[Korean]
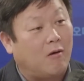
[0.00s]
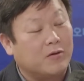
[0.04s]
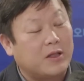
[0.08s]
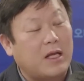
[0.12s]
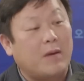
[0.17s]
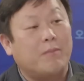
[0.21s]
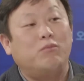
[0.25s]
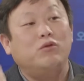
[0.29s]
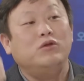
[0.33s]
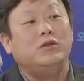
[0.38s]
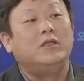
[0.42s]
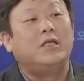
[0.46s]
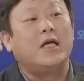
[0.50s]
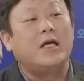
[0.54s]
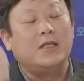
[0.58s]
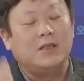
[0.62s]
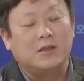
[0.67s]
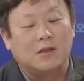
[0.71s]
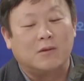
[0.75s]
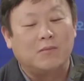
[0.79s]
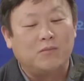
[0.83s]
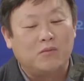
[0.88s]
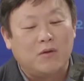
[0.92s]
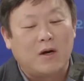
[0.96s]
근데 그렇죠, 문재인
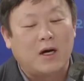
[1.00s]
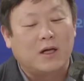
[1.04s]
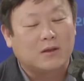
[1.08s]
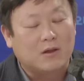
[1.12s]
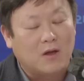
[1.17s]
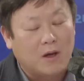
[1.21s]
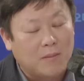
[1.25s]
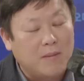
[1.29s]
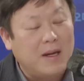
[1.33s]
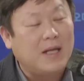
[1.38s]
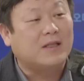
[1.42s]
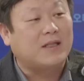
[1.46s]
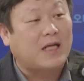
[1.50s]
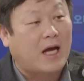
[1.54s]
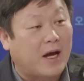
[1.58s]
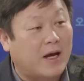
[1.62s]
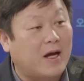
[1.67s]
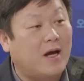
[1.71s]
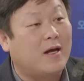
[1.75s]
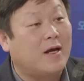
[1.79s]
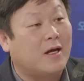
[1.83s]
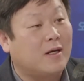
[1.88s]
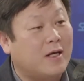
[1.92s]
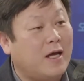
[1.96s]
그렇죠. 정부가 정말 그러니까.
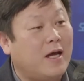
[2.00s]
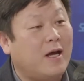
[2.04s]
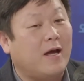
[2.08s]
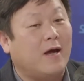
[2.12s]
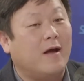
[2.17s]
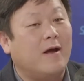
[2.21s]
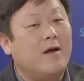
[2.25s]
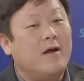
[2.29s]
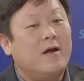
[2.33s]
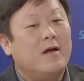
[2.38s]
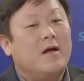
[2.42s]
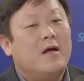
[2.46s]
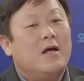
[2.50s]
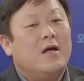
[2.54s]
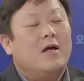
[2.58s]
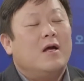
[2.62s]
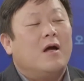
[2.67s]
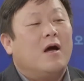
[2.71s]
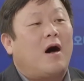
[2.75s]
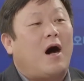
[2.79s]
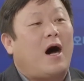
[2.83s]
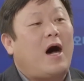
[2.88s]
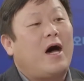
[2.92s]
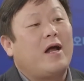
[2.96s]
잘하는 게 네.
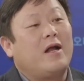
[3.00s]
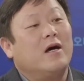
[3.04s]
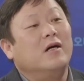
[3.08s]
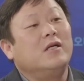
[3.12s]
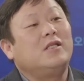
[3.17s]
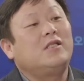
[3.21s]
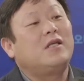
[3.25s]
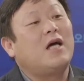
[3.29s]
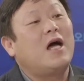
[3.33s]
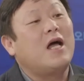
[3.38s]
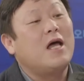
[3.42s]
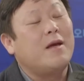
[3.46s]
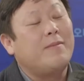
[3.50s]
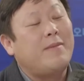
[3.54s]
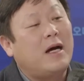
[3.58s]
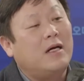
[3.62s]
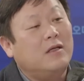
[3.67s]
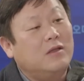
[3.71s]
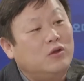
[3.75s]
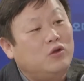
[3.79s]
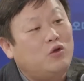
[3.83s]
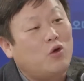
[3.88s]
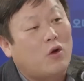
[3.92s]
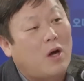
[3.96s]
아, 러시아에만
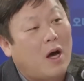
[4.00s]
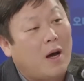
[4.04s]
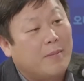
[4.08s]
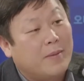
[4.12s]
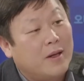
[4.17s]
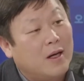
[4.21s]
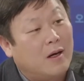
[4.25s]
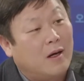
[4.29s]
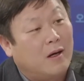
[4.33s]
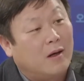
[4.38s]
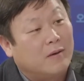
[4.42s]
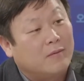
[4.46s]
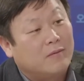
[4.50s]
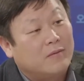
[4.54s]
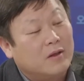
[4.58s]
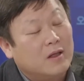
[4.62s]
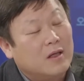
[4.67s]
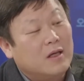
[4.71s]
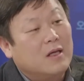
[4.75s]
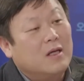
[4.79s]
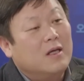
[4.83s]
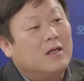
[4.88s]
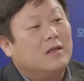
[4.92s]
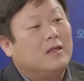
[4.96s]
의존하면
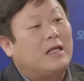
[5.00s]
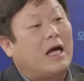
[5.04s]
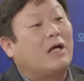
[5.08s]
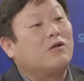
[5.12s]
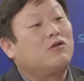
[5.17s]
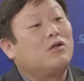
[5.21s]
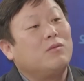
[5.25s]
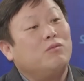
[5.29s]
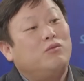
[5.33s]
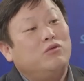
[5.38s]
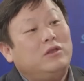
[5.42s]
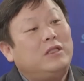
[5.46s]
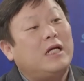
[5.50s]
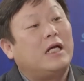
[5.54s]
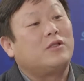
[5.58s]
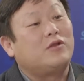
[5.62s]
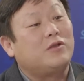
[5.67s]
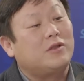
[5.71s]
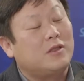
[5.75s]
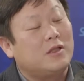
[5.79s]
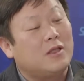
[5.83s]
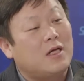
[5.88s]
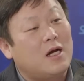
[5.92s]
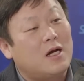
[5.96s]
나중에 문제가
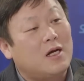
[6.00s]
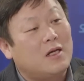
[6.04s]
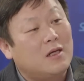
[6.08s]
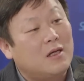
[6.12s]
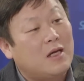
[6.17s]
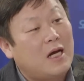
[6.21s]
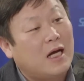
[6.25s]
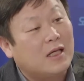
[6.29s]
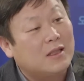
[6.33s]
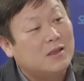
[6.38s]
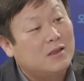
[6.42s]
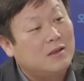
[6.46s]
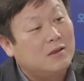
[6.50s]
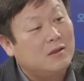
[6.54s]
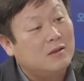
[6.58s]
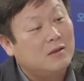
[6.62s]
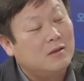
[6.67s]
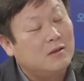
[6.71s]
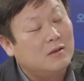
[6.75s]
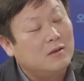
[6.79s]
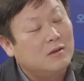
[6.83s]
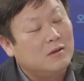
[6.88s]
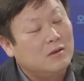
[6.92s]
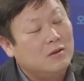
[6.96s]
있으니까 가스 음.
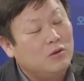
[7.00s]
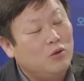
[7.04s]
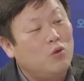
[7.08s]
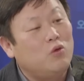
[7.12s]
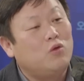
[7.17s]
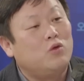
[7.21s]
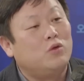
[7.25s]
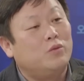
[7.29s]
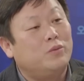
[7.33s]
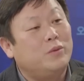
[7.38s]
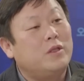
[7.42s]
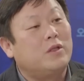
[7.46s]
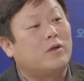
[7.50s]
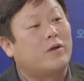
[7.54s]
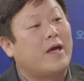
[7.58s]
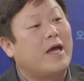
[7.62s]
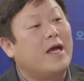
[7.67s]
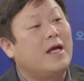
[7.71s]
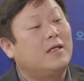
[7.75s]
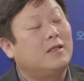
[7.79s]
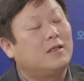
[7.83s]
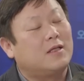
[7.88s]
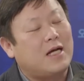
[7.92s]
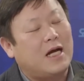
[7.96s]
음, 음. 요금을
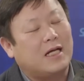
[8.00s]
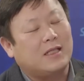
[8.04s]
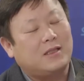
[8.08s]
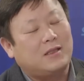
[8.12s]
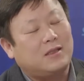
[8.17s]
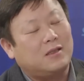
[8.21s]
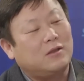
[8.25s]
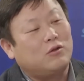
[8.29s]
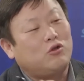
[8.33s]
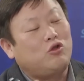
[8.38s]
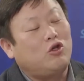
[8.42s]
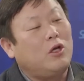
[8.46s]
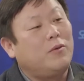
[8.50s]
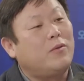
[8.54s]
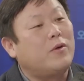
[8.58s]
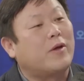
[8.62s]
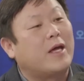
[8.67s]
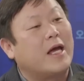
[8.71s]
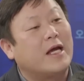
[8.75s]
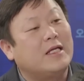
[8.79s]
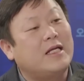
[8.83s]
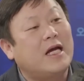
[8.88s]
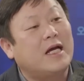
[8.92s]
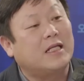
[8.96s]
가스 수입을
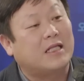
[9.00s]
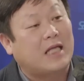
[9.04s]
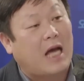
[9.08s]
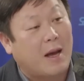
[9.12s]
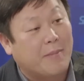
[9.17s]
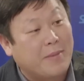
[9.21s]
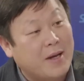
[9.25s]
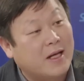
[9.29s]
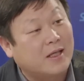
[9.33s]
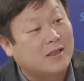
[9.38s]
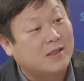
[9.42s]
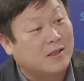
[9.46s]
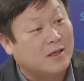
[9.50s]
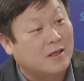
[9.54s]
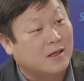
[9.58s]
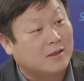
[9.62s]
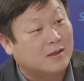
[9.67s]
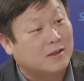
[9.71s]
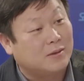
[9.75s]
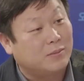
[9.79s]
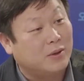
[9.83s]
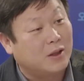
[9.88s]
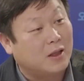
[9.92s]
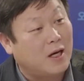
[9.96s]
굉장히 다변화시켜
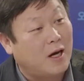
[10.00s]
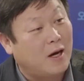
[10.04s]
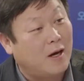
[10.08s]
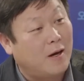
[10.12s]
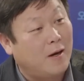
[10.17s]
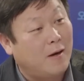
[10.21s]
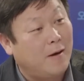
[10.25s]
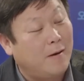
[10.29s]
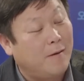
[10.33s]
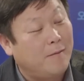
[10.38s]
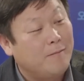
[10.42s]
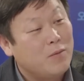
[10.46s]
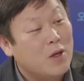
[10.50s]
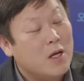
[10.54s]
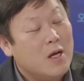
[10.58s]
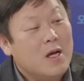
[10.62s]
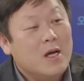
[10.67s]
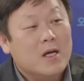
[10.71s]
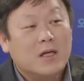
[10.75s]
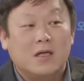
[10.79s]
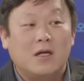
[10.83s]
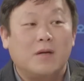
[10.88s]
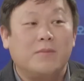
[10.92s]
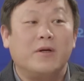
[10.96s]
놨습니다. 네.
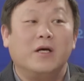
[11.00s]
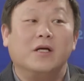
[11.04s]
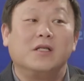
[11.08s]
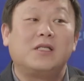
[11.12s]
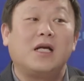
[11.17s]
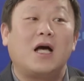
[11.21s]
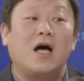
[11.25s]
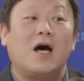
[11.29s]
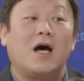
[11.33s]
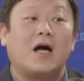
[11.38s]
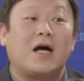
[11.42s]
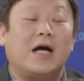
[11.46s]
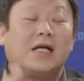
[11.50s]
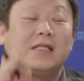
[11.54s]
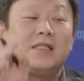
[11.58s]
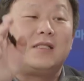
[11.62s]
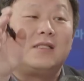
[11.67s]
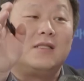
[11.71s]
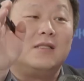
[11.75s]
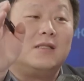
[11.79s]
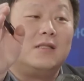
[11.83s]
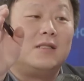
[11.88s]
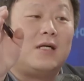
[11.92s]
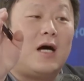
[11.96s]
그럼 러시아
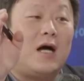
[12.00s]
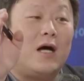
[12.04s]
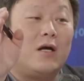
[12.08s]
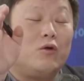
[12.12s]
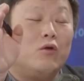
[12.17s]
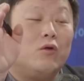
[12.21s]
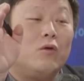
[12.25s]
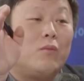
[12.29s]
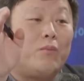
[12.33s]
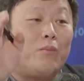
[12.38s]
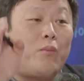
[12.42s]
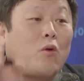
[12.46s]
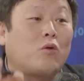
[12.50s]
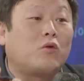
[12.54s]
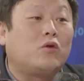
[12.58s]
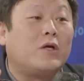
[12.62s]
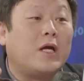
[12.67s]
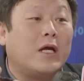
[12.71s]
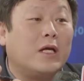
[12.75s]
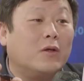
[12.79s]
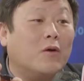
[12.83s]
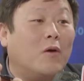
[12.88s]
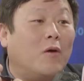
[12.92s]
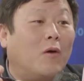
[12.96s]
가스가
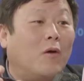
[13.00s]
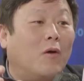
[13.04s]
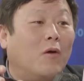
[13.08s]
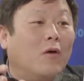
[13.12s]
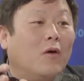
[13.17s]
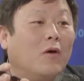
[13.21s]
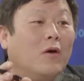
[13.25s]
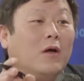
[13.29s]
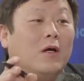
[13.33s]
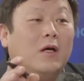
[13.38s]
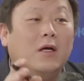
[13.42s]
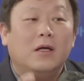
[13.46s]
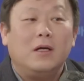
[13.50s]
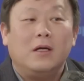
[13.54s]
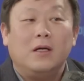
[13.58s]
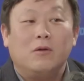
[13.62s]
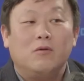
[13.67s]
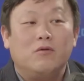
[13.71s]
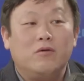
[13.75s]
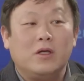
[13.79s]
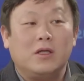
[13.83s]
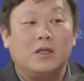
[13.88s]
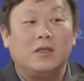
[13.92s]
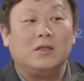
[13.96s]
폭등해도
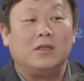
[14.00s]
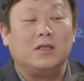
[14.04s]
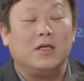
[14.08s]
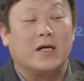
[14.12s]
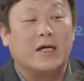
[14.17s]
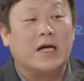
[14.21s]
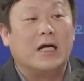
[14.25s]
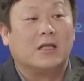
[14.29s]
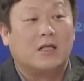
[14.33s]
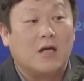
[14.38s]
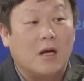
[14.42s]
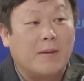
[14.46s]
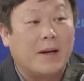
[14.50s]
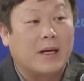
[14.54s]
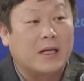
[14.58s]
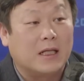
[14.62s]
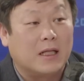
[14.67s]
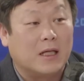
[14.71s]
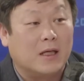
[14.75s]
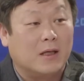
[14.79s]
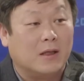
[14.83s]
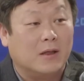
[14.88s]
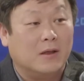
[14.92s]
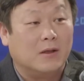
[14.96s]
우리는 영향을 덜 받게
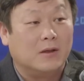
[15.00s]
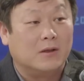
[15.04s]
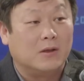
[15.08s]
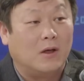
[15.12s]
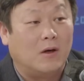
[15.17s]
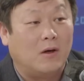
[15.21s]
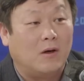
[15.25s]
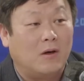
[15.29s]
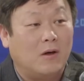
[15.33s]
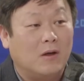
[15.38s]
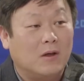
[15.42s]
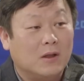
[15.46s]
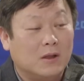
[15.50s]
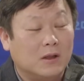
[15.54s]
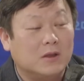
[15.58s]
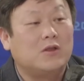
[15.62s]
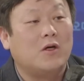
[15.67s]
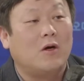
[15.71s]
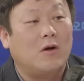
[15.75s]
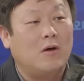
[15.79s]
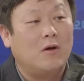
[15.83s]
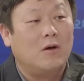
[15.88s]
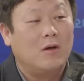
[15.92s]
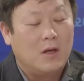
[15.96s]
되는 거죠. 아,
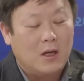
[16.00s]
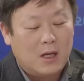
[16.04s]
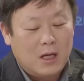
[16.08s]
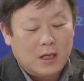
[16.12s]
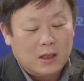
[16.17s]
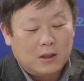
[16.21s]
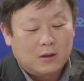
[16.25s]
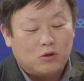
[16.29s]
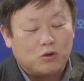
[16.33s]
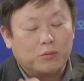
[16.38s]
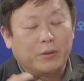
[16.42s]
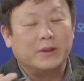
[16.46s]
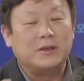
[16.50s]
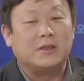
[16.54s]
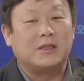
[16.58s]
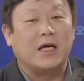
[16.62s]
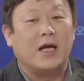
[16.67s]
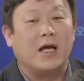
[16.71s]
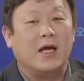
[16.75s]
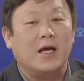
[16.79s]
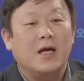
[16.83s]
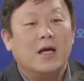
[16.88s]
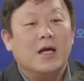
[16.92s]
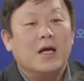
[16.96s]
그렇죠? 아. 두
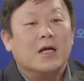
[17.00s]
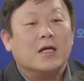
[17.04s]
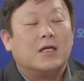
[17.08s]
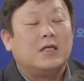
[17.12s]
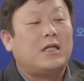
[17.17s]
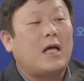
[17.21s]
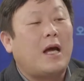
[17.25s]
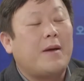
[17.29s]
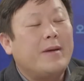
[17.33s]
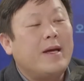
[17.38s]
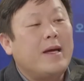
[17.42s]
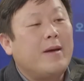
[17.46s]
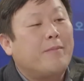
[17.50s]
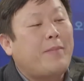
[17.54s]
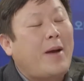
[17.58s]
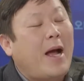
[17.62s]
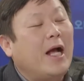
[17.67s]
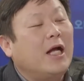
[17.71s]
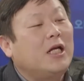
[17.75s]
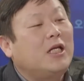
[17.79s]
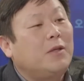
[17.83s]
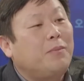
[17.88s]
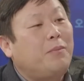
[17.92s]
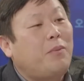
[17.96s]
번째, 그 다음에
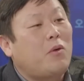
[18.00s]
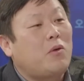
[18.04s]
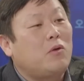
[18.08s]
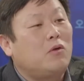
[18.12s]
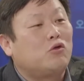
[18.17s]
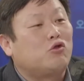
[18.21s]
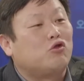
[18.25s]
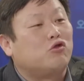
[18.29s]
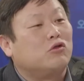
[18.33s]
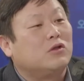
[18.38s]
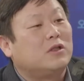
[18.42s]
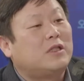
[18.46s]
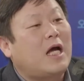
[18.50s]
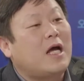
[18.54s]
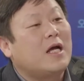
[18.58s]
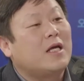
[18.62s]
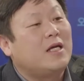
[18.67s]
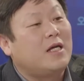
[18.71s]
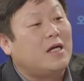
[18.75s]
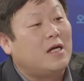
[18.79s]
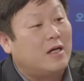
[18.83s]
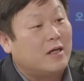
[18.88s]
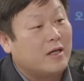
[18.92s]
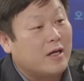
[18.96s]
80%를 중장
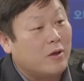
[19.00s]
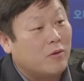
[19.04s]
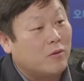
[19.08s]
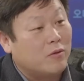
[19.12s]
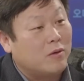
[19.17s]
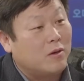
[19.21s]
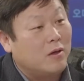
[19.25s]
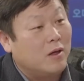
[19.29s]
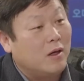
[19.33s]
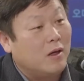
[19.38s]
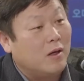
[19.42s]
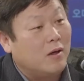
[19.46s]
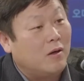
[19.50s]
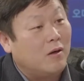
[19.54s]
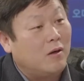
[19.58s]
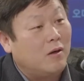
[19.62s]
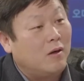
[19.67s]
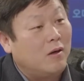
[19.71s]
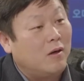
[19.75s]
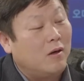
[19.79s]
계약을 해놓은 거예요. 네.